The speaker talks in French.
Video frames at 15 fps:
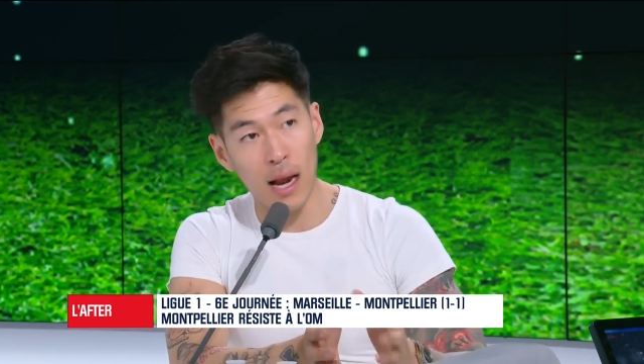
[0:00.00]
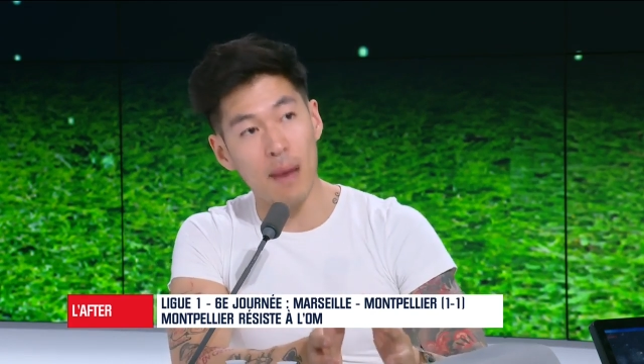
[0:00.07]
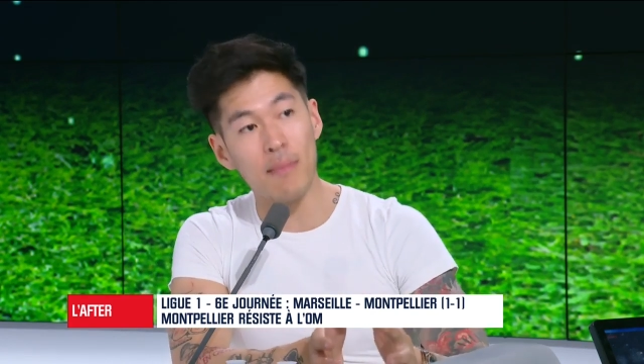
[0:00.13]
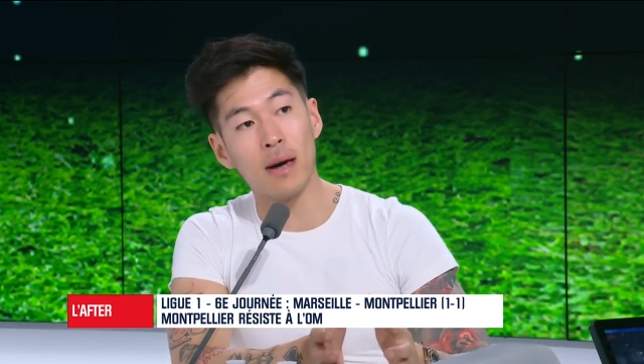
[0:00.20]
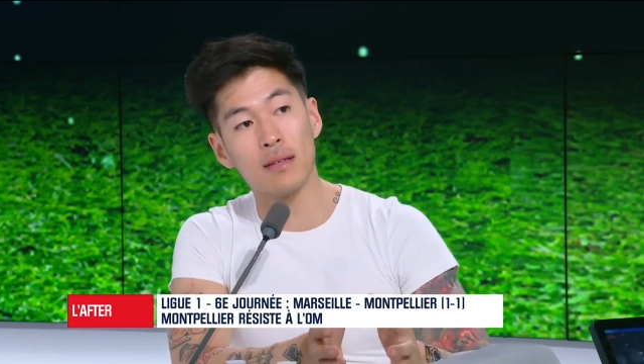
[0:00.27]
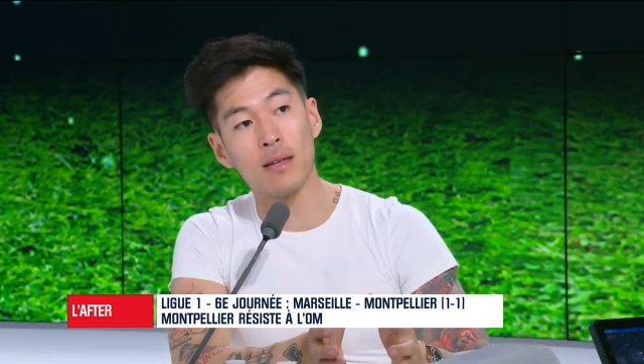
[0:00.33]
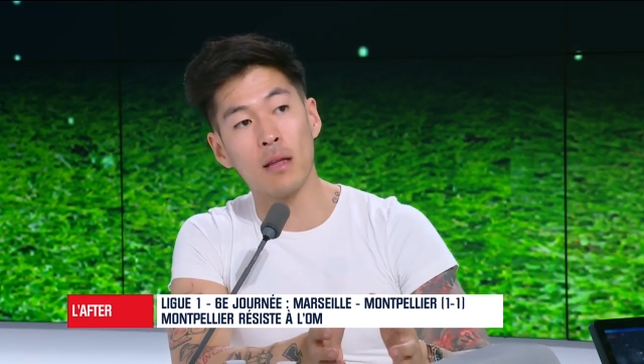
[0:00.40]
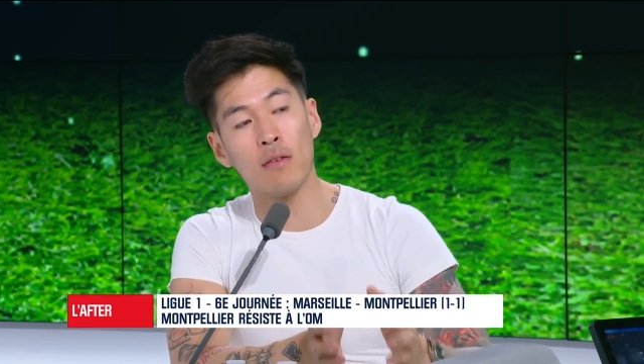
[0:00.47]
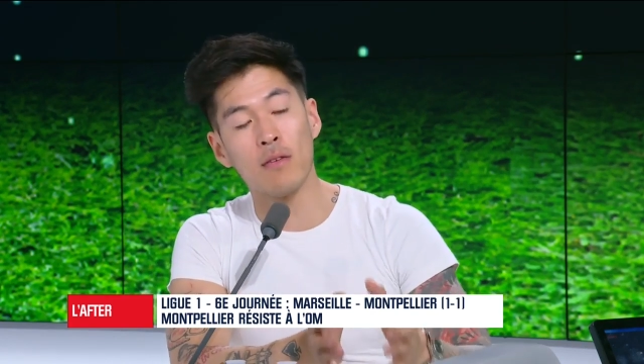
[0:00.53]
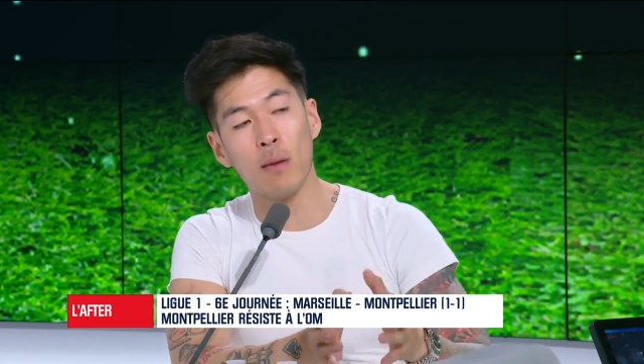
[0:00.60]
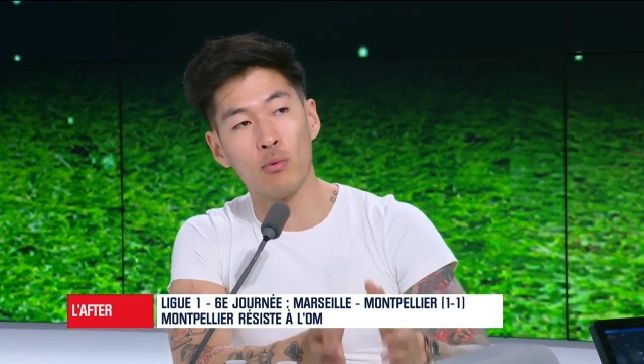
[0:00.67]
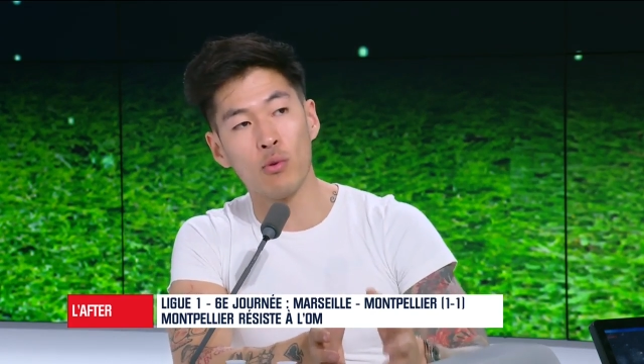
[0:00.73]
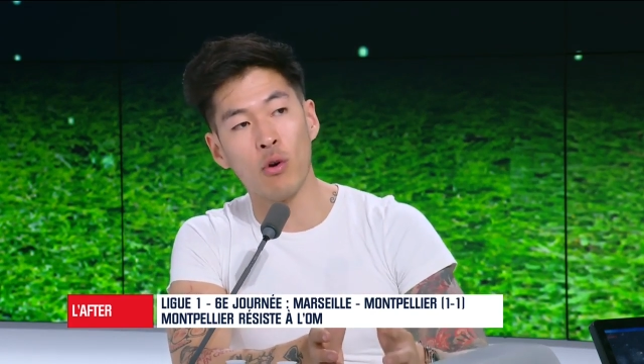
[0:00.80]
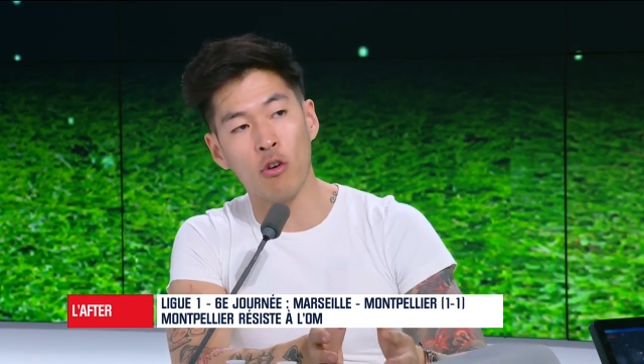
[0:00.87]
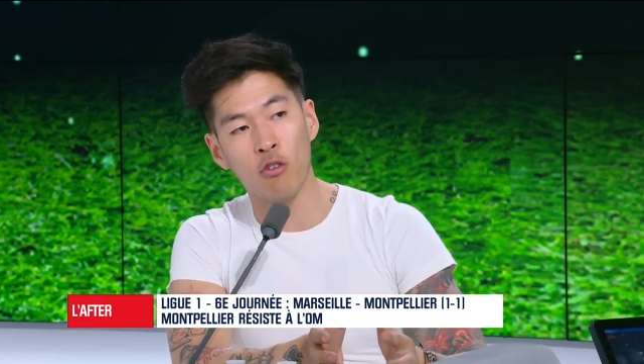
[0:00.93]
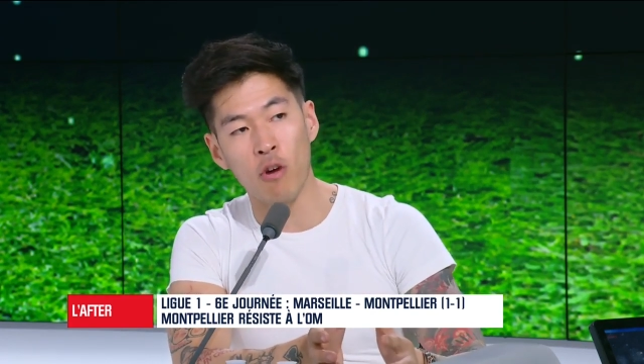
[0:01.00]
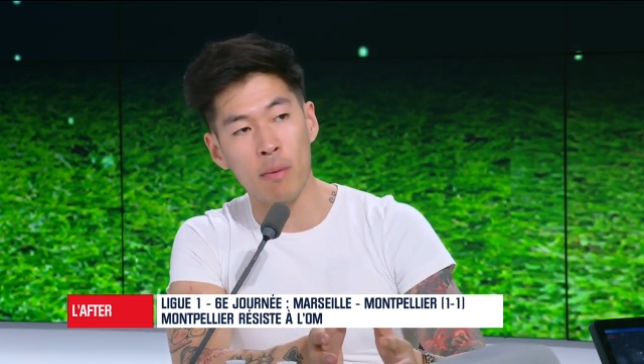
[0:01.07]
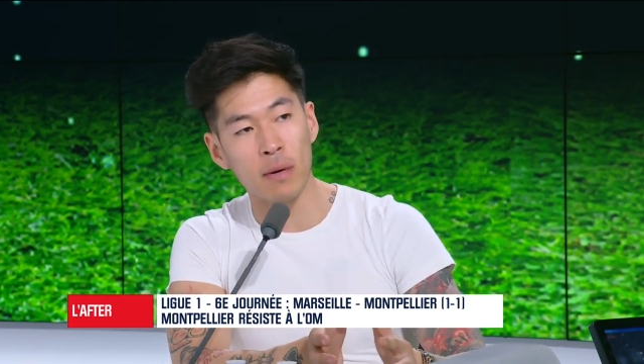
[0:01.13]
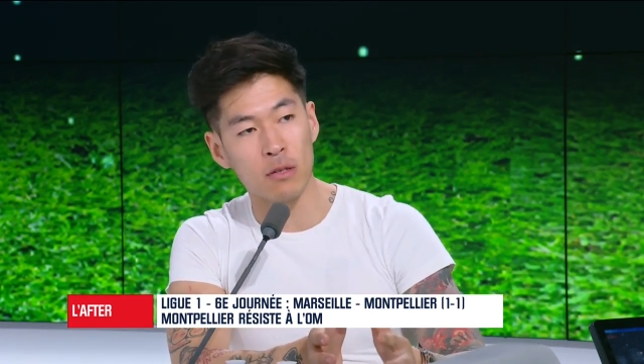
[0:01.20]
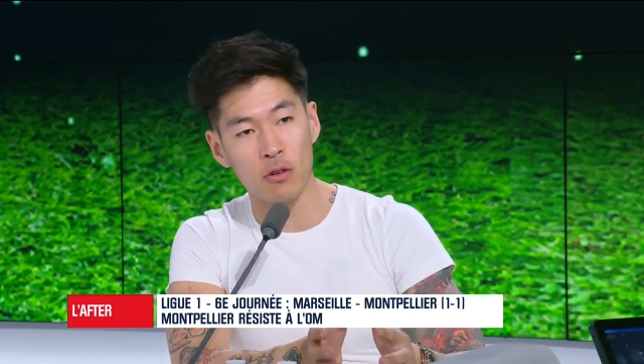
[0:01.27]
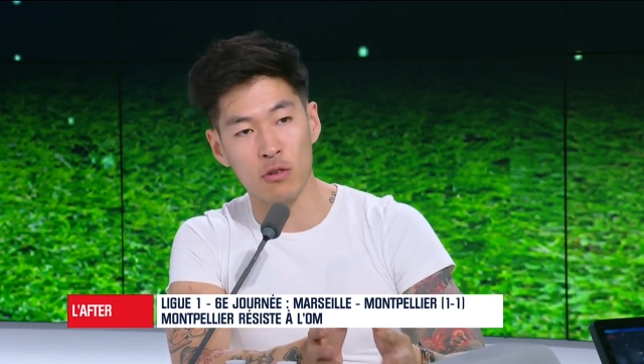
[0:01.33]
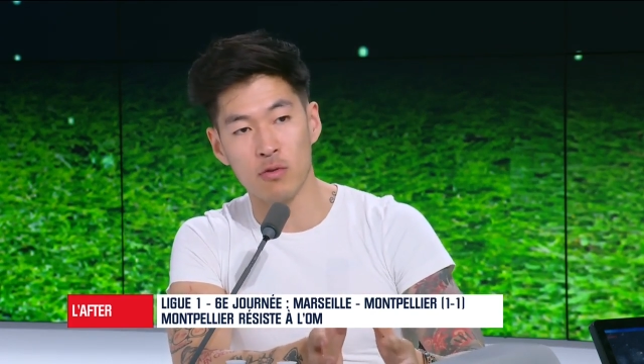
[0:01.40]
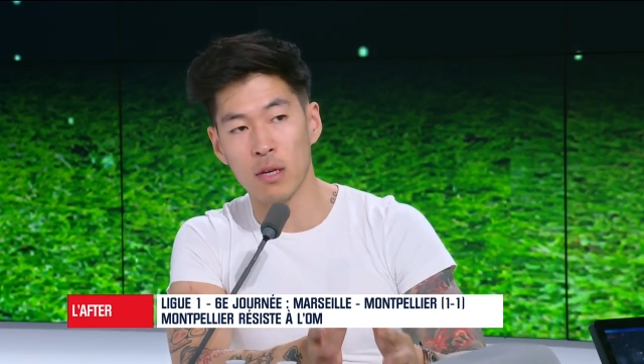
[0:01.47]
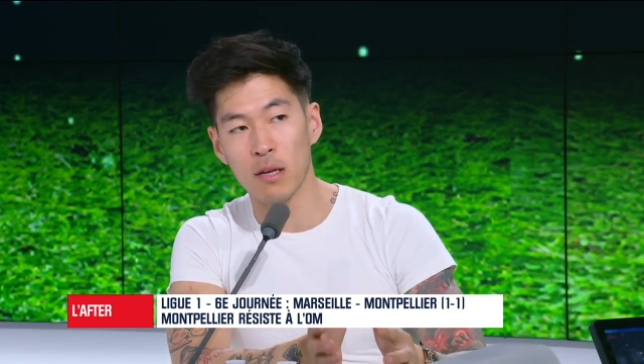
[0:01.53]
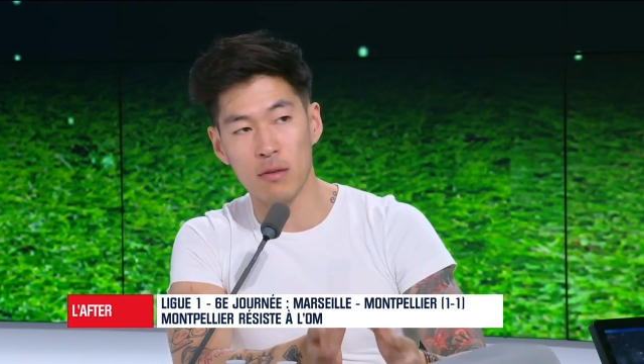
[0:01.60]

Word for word: et là, Marseille devient plus tranchant parce que je